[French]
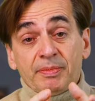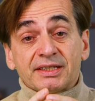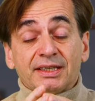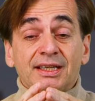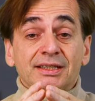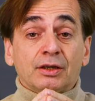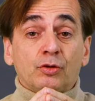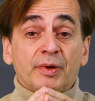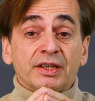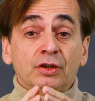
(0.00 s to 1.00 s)
par certains
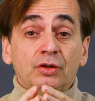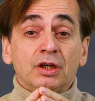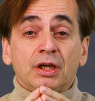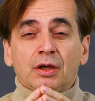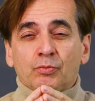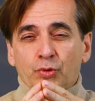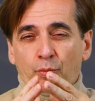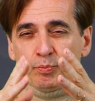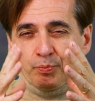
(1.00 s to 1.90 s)
accompagnants pour